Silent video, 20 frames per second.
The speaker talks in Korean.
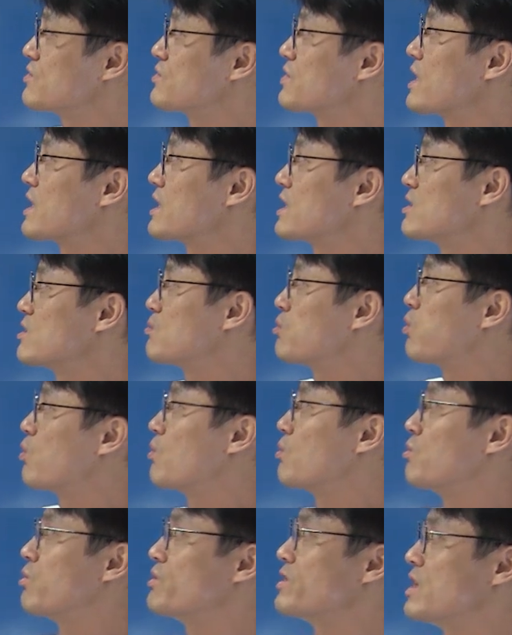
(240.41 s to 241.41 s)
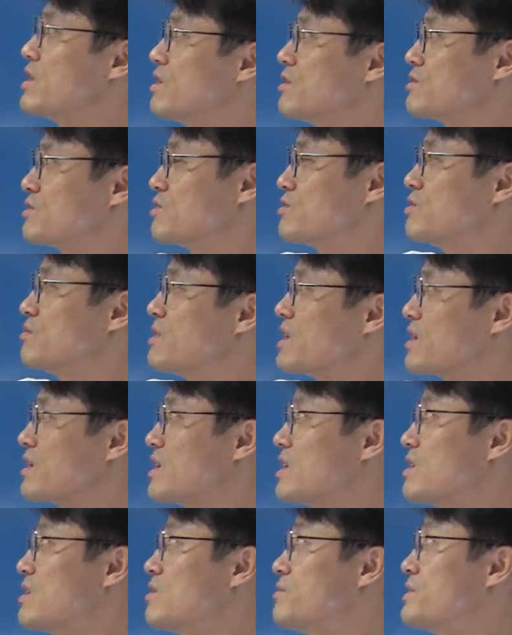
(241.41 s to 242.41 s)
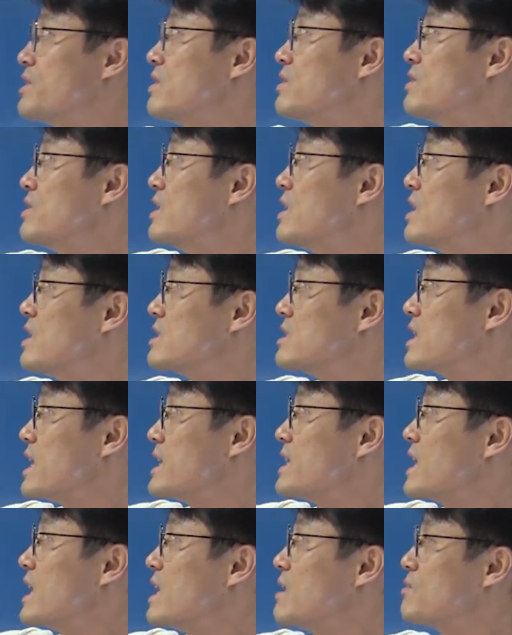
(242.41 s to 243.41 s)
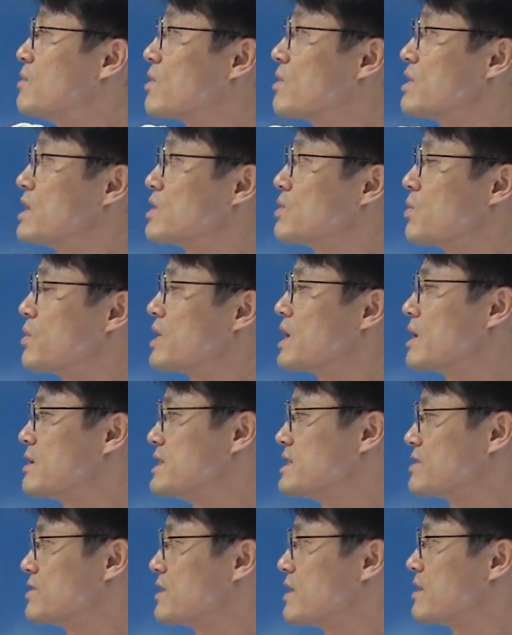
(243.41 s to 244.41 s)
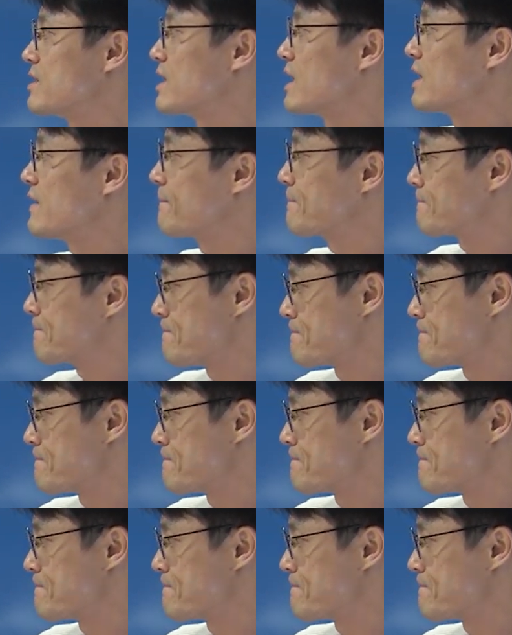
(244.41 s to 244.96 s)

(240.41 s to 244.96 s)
국가기관으로 보, 보내려는 거고 파견하려면 해당 법관의 동의가 있어야 된다.